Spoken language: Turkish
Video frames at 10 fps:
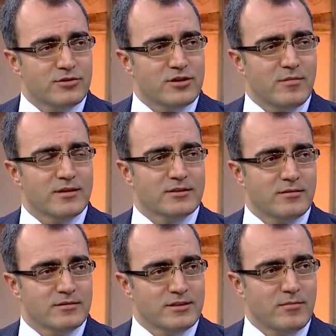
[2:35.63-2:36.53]
Zaman
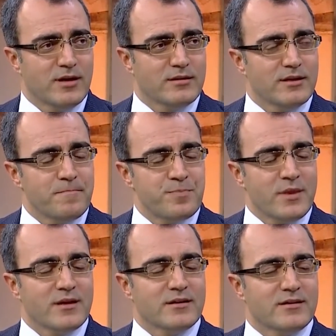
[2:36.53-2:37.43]
zamanla
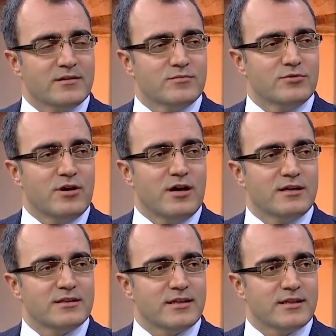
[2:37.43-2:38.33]
e, bu
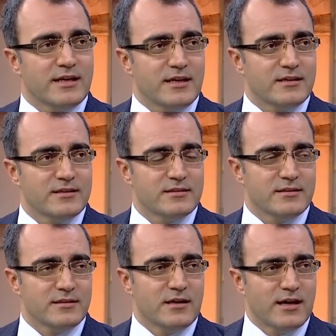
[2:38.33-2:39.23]
ağrı giderek
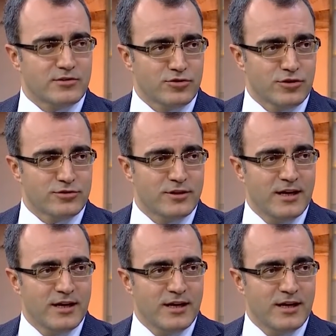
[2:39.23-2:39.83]
e, artıyor.